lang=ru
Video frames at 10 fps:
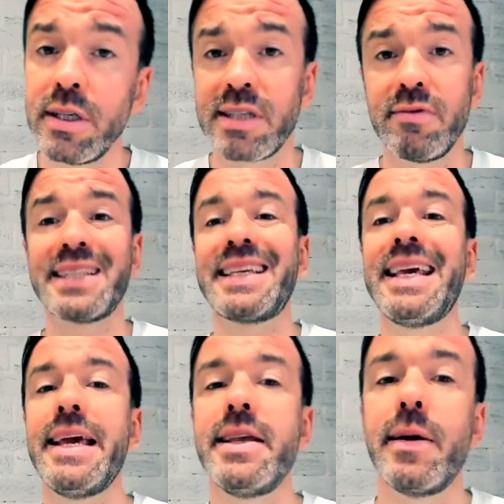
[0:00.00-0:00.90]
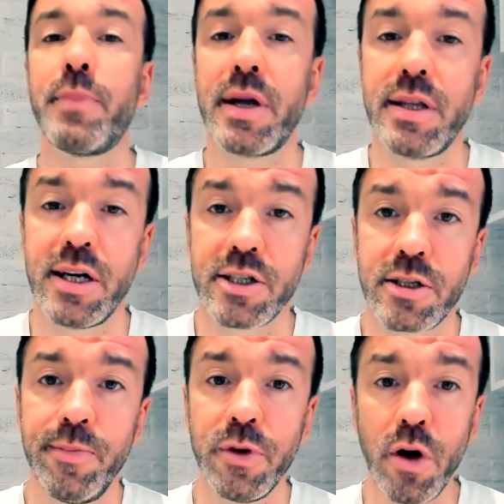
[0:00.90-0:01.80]
из вас гения продаж,
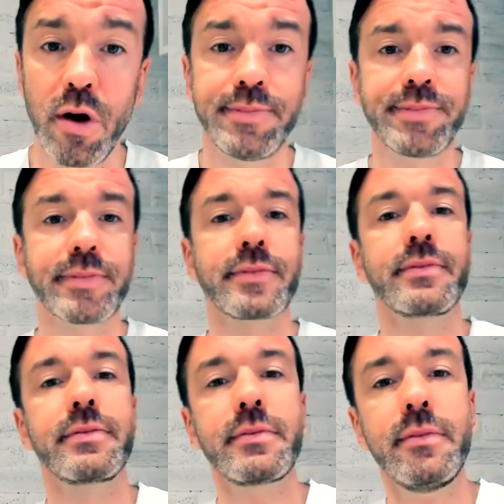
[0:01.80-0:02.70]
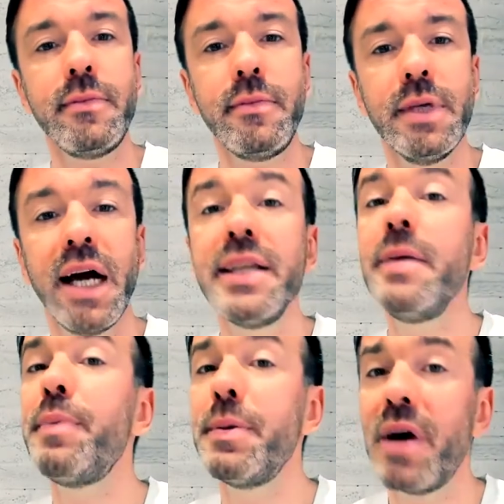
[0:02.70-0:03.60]
но они
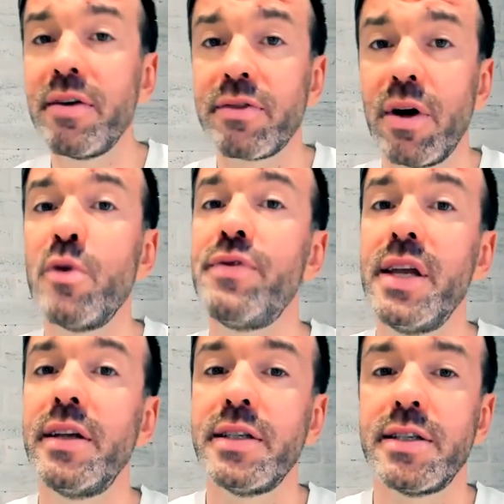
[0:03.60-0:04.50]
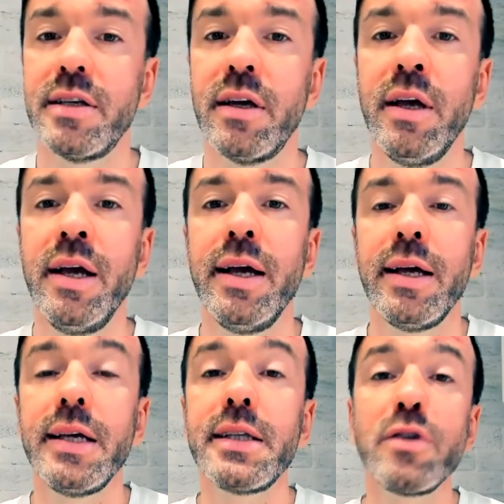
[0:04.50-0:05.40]
прибавят вам уверенности
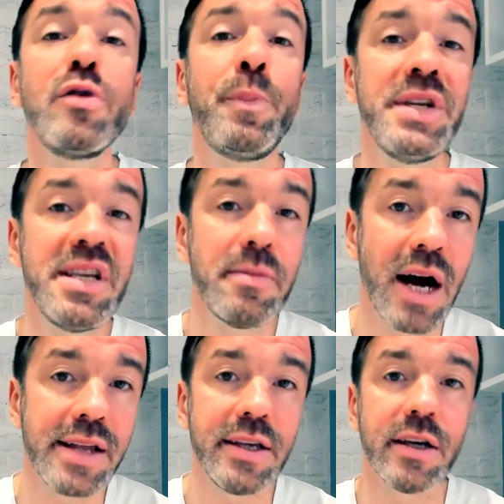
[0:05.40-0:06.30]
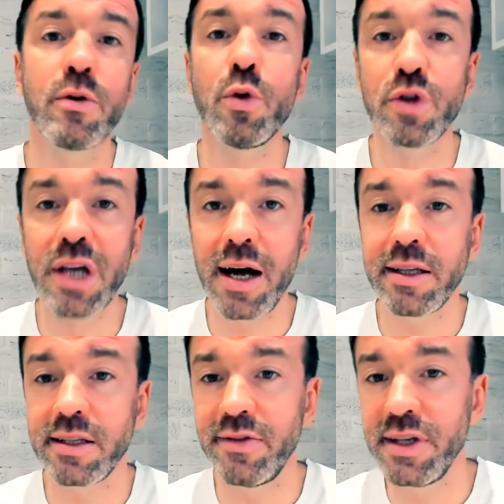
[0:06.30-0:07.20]
и дадут понимание, куда
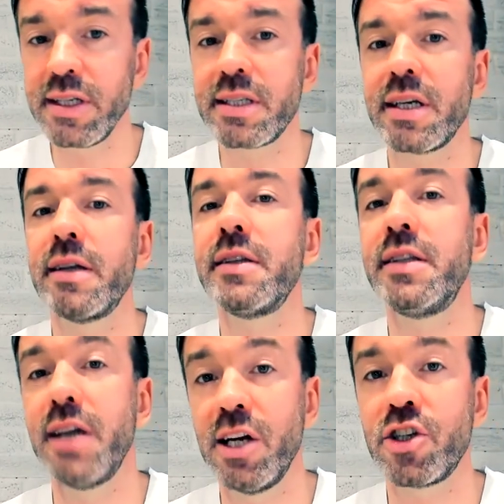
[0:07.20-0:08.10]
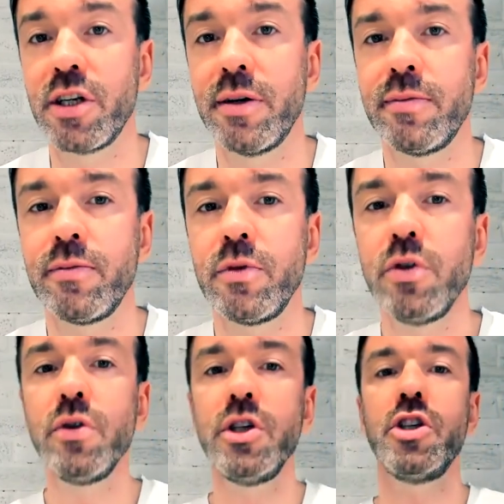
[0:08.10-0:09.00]
двигаться дальше.
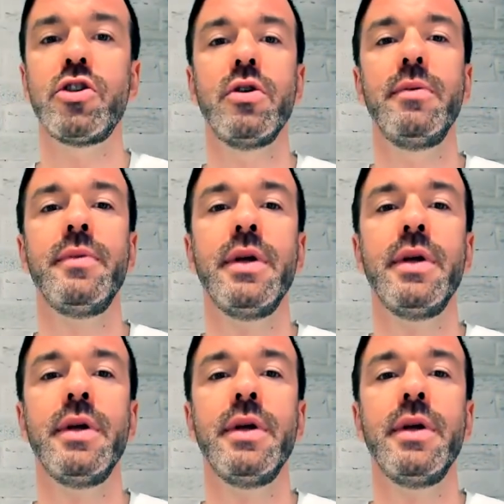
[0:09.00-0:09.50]
Ну и еще